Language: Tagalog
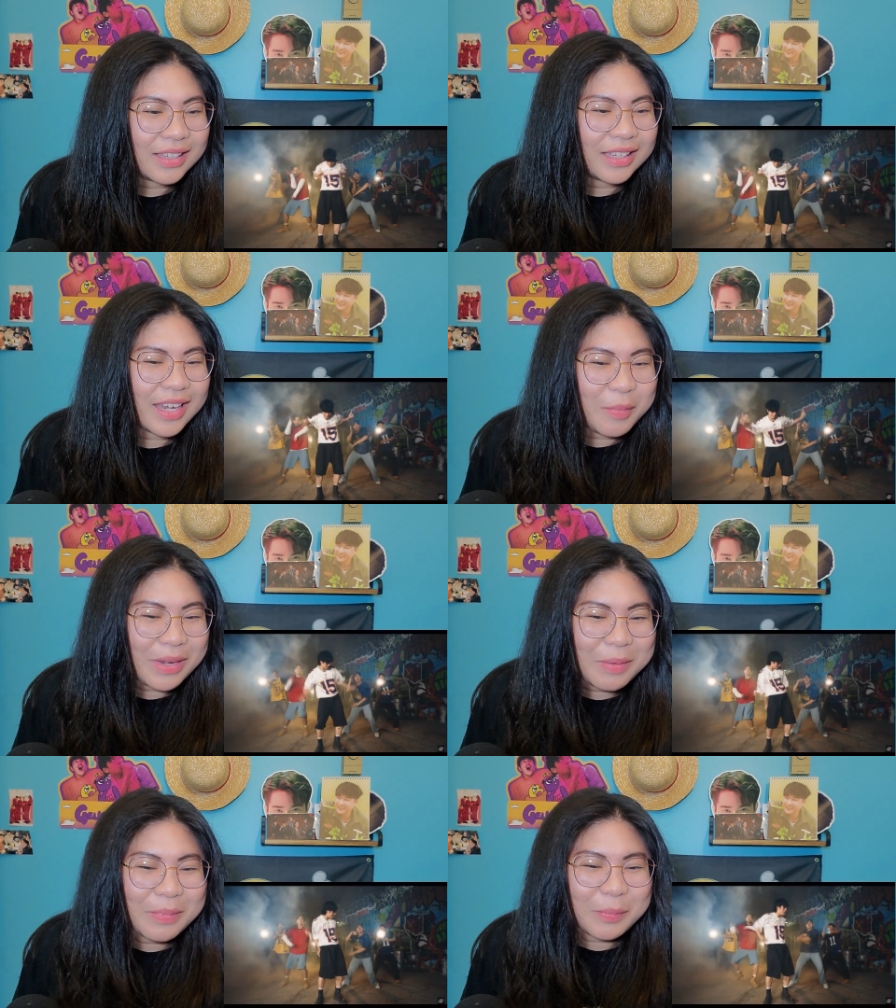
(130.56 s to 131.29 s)

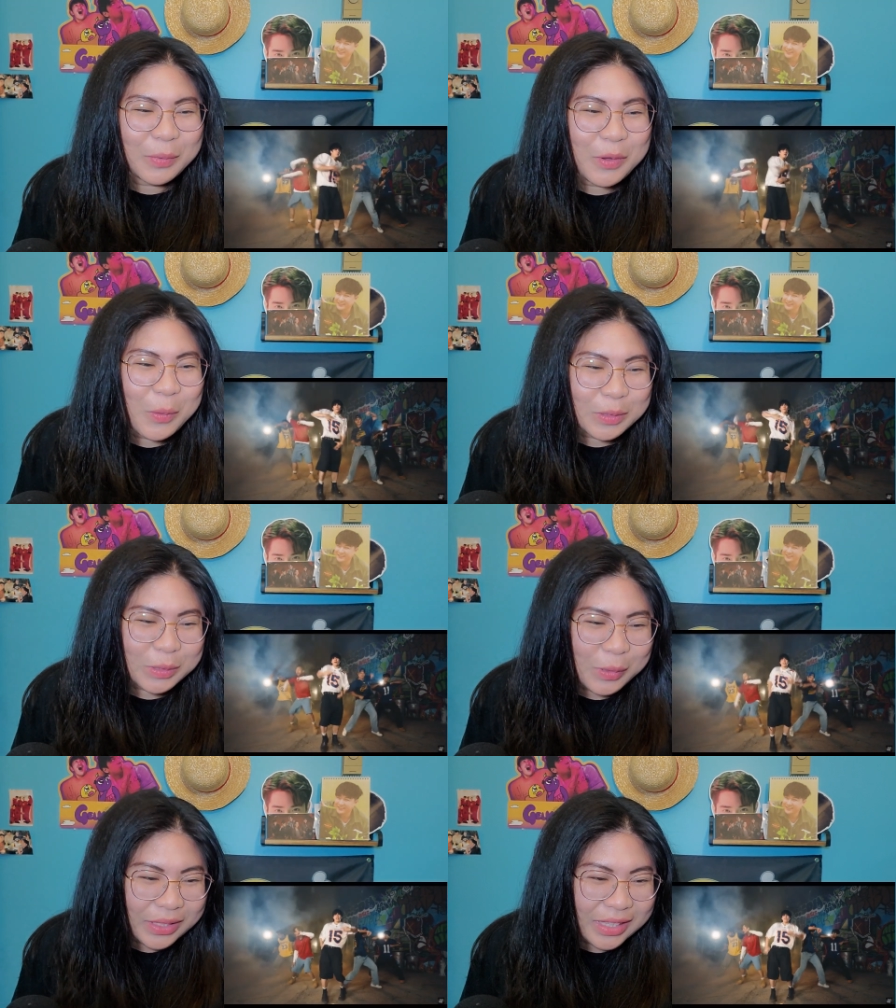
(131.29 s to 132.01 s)
Grabe naman po yung
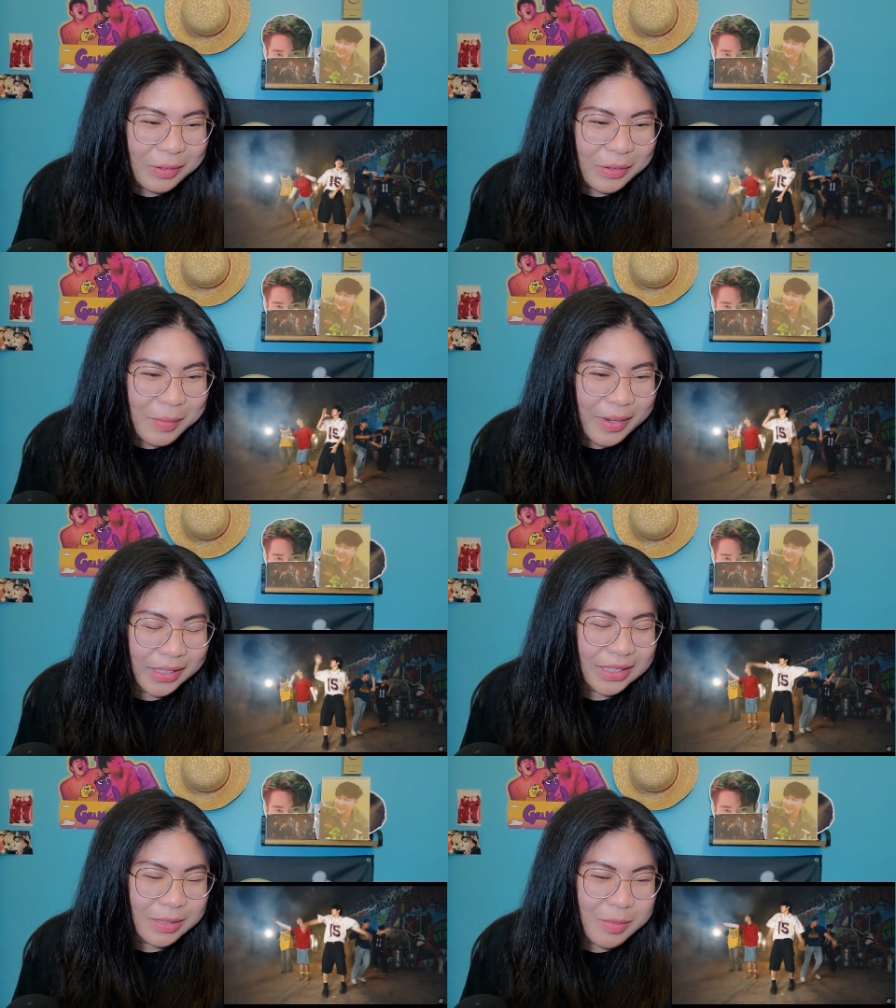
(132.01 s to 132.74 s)
usok. Hindi ko na
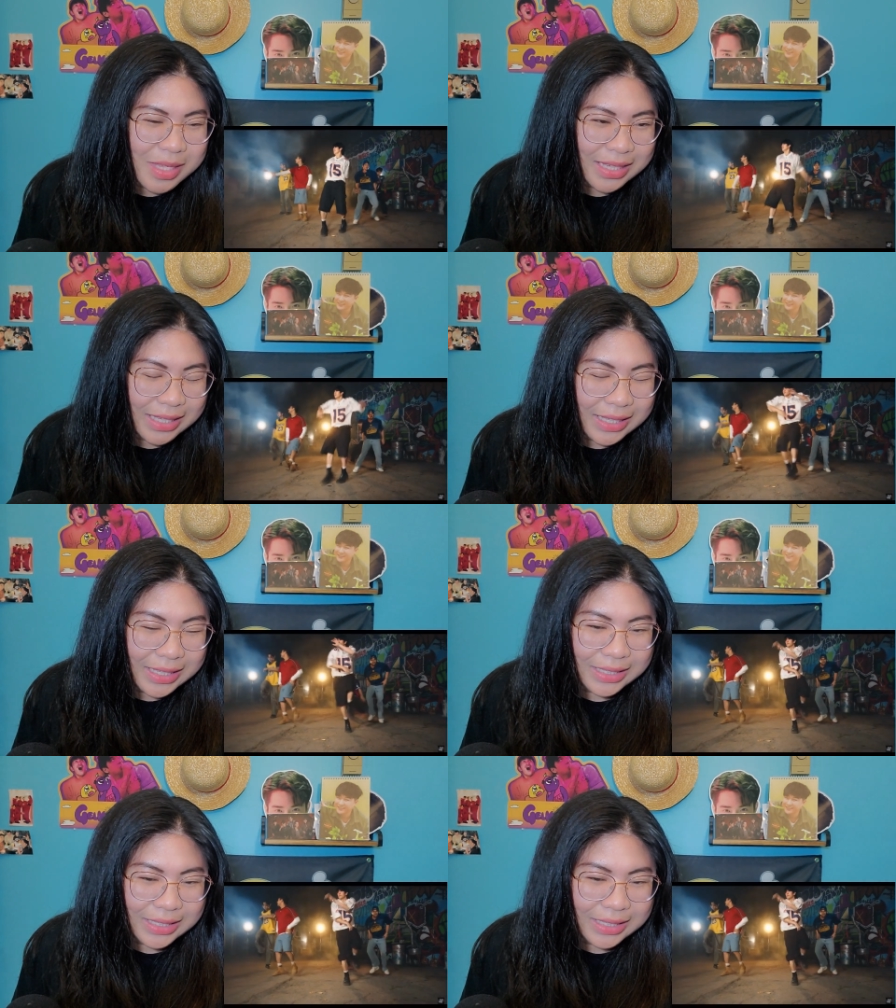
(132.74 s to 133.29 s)
makita si Nikki.